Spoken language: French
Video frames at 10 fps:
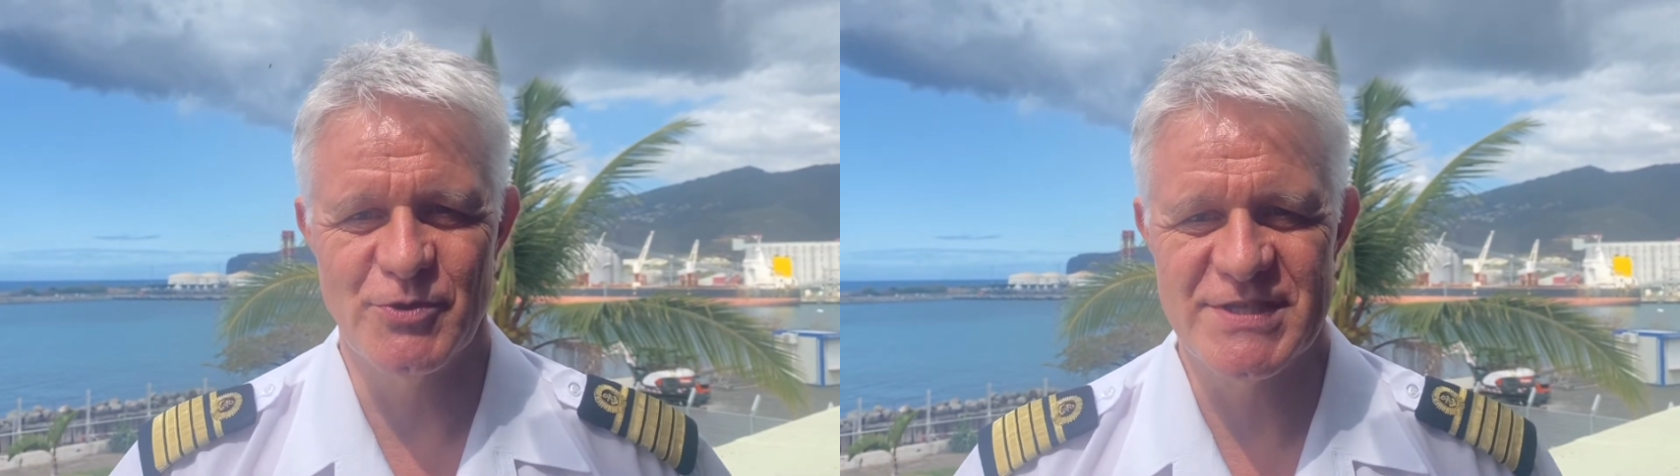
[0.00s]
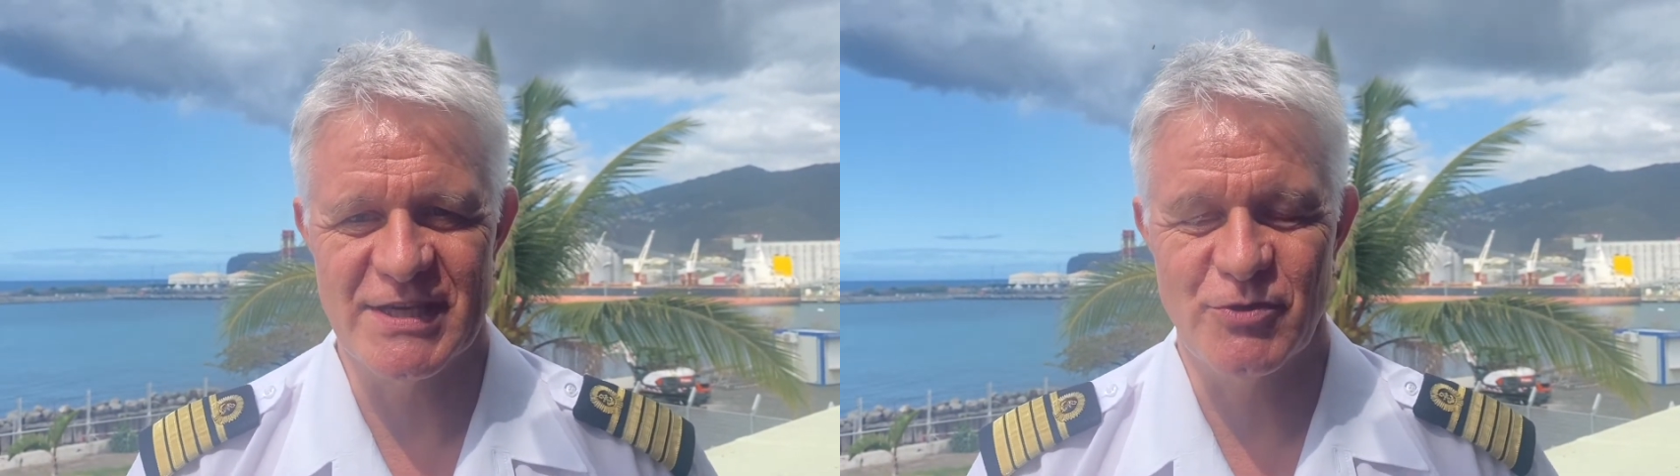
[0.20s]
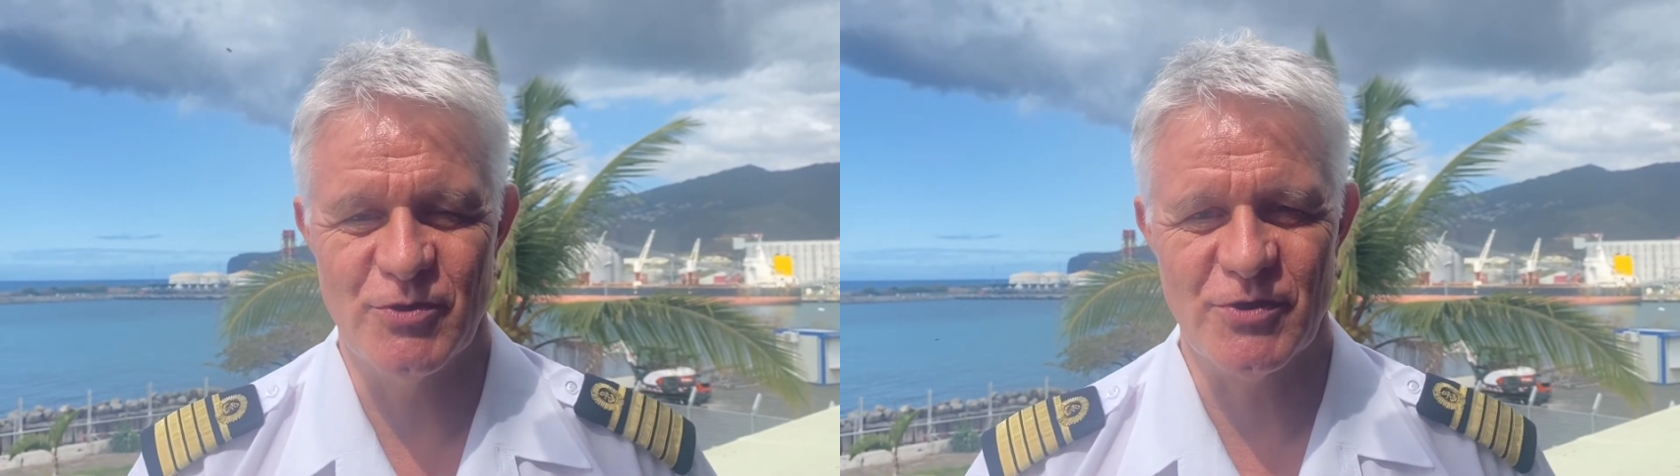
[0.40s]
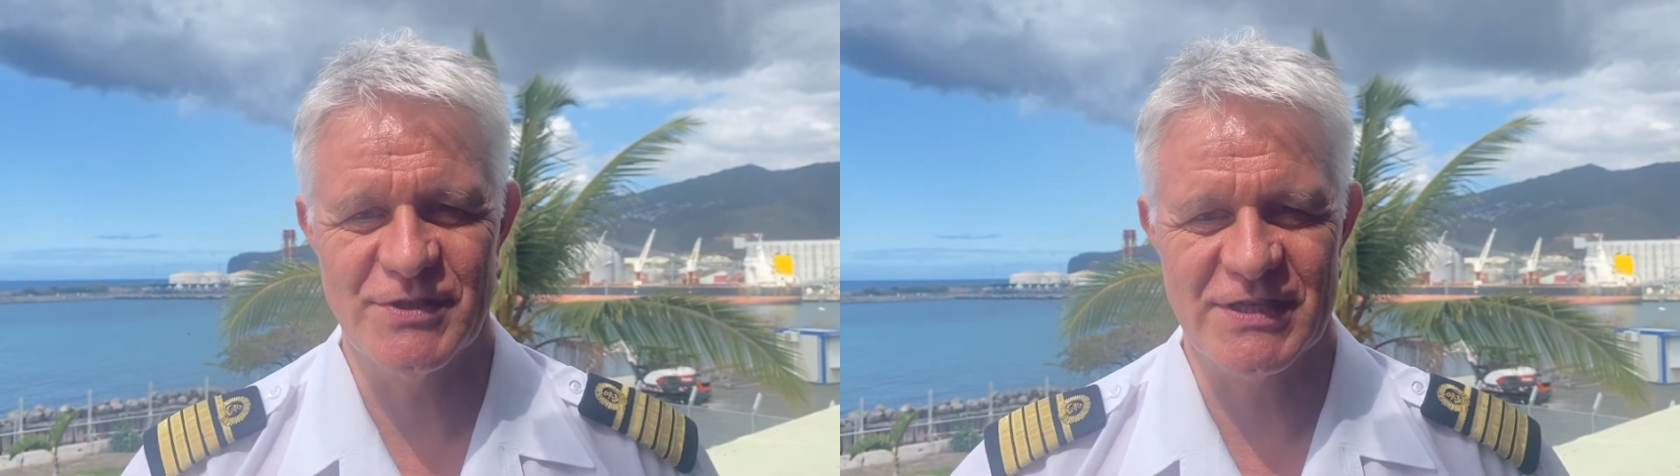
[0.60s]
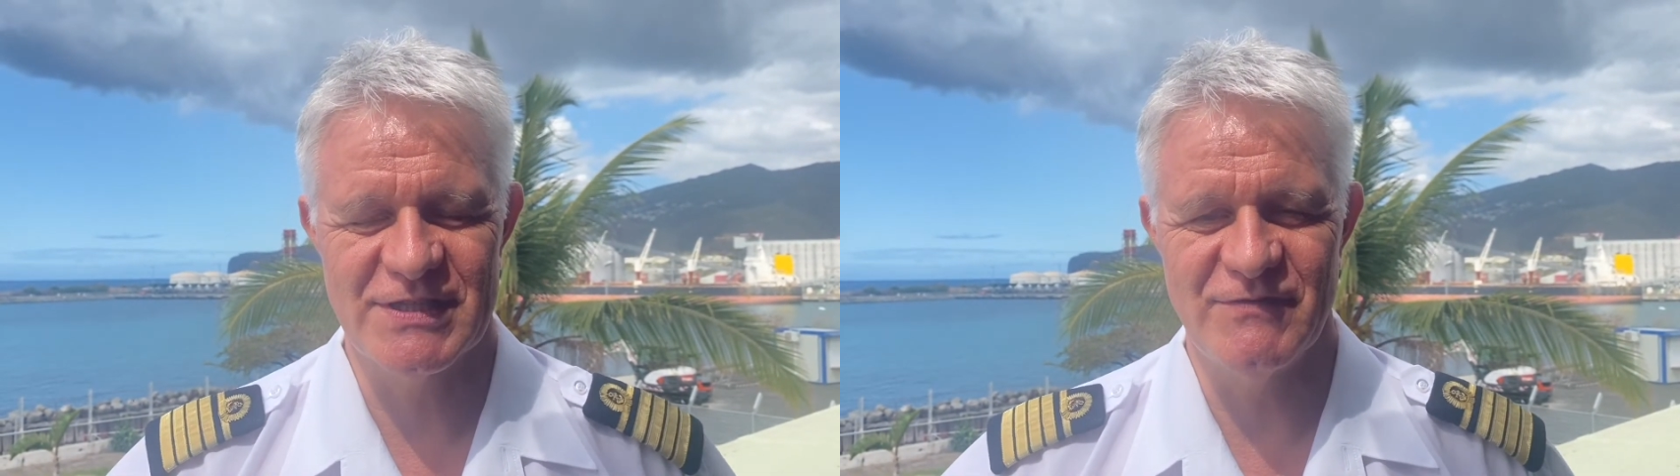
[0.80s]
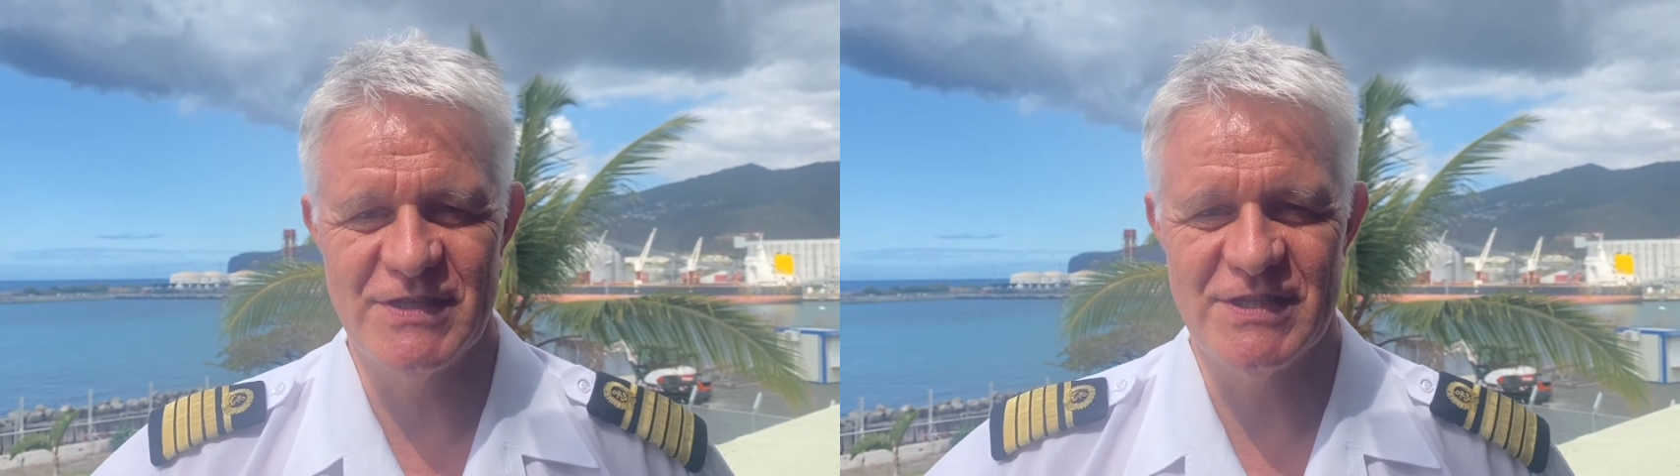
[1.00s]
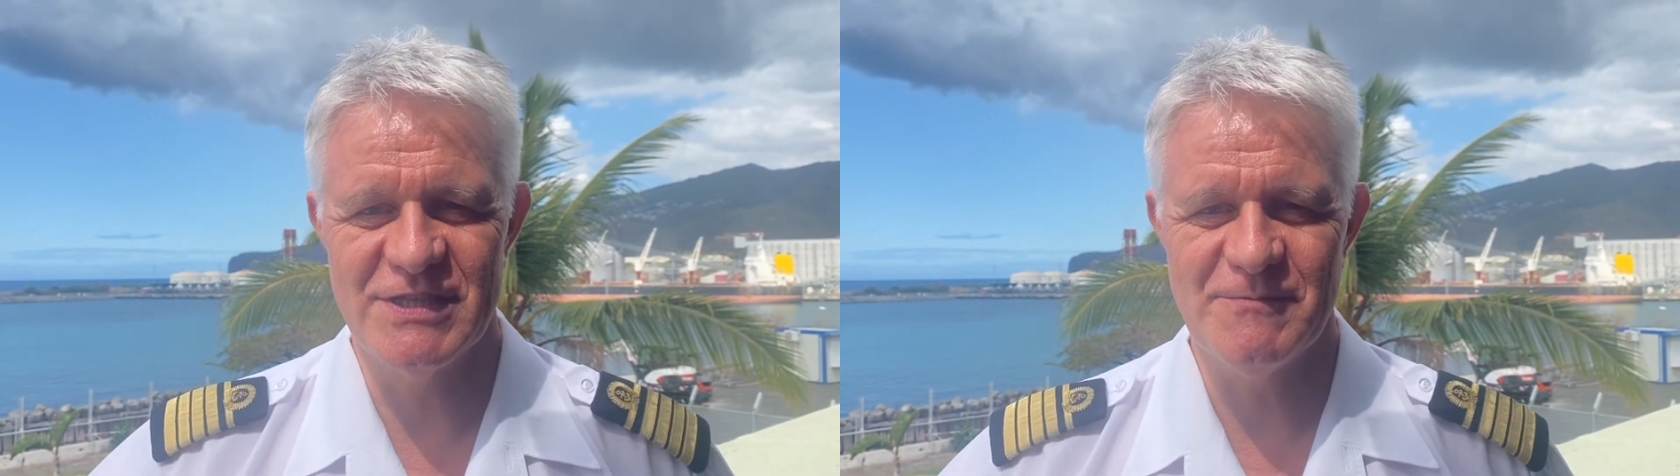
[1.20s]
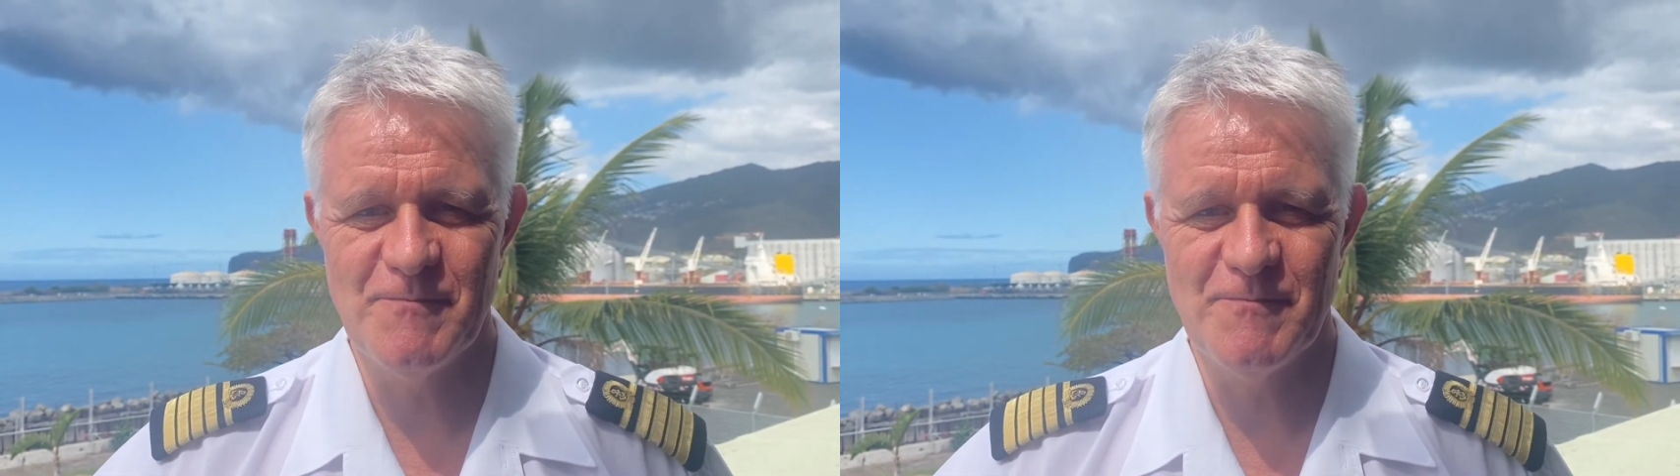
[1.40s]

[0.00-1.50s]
secteurs d'activités.